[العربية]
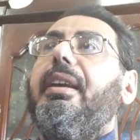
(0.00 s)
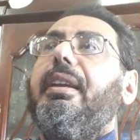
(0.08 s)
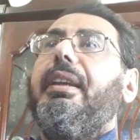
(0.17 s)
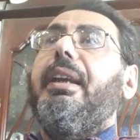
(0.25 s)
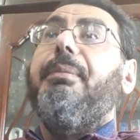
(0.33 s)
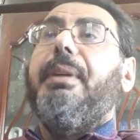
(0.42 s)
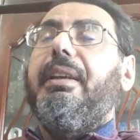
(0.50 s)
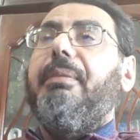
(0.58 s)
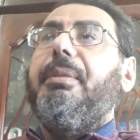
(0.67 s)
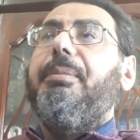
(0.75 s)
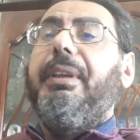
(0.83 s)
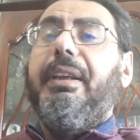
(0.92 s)
دايما
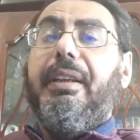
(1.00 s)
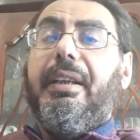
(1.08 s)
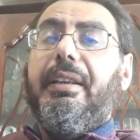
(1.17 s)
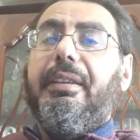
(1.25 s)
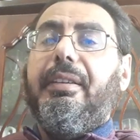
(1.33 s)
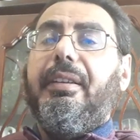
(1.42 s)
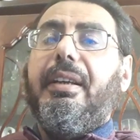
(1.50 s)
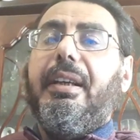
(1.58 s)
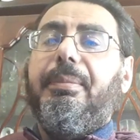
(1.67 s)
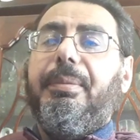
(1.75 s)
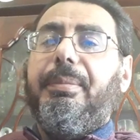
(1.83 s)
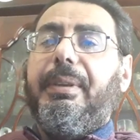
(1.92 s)
لما بنيجي نقلد
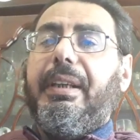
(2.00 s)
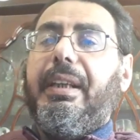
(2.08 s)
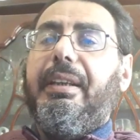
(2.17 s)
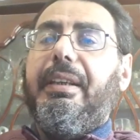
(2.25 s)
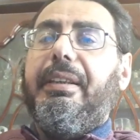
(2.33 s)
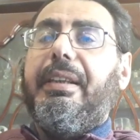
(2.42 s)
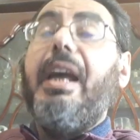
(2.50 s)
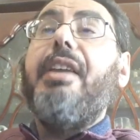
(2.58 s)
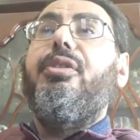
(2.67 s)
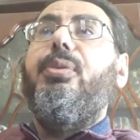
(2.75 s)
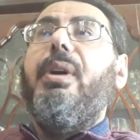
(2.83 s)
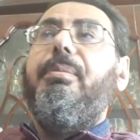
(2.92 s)
الغرب بنقلد
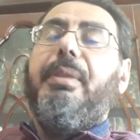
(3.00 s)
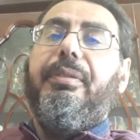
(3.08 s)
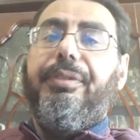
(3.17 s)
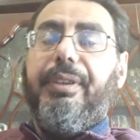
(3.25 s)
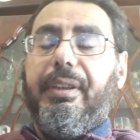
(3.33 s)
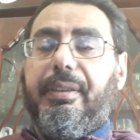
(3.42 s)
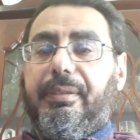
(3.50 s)
أسوأ ما فيه